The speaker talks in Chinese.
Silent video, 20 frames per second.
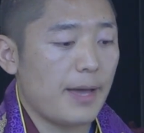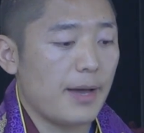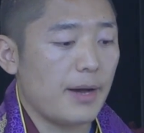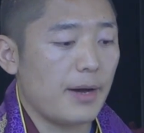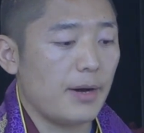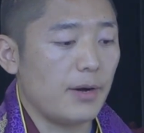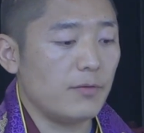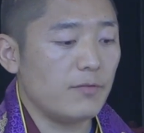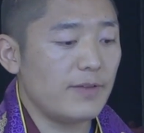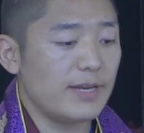
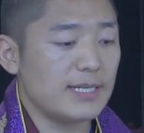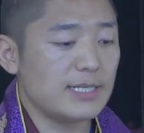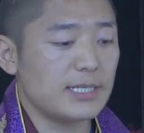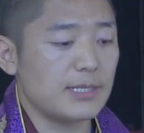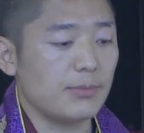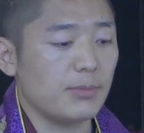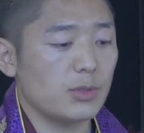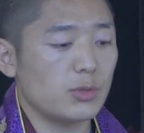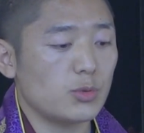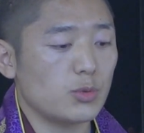啊，为
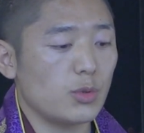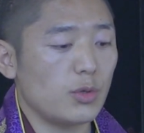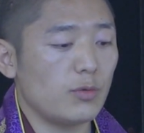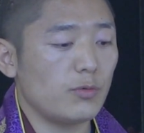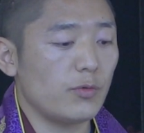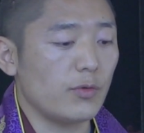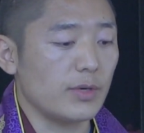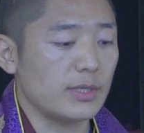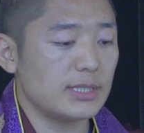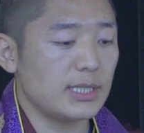什么说
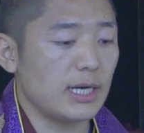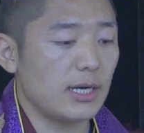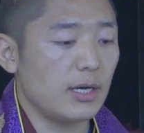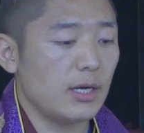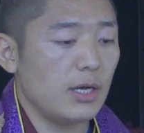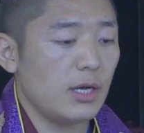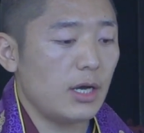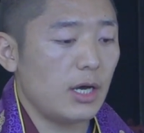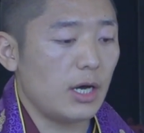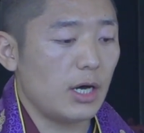佛教
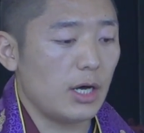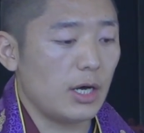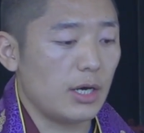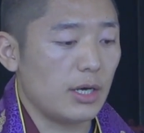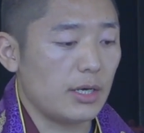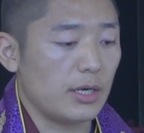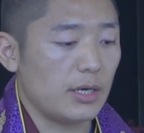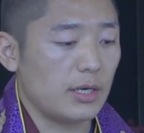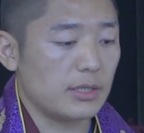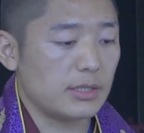
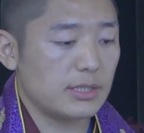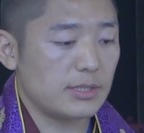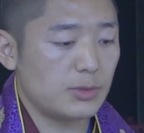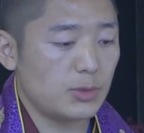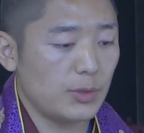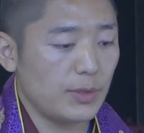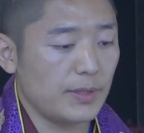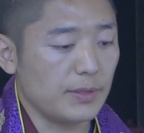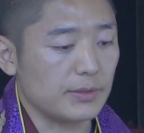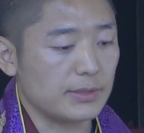呃
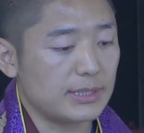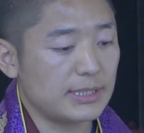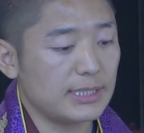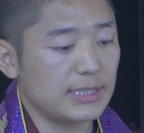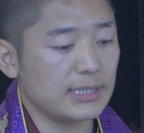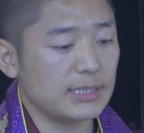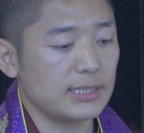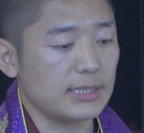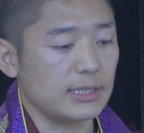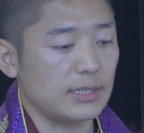最有
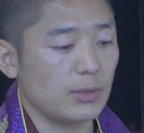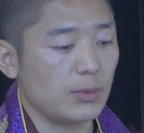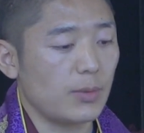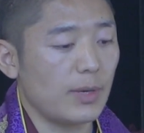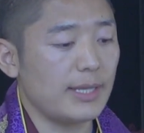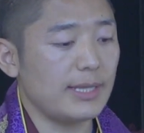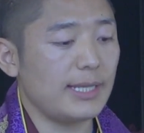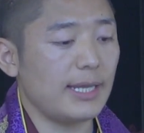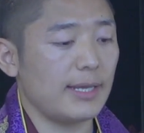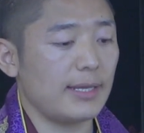特色的
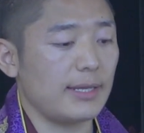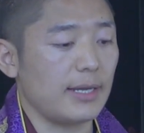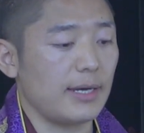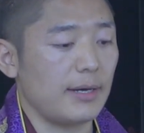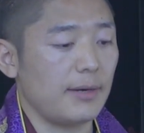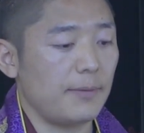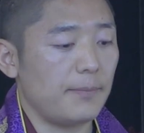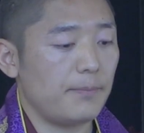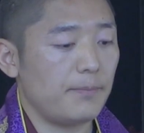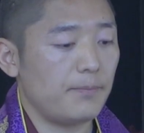观点
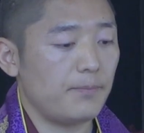呢？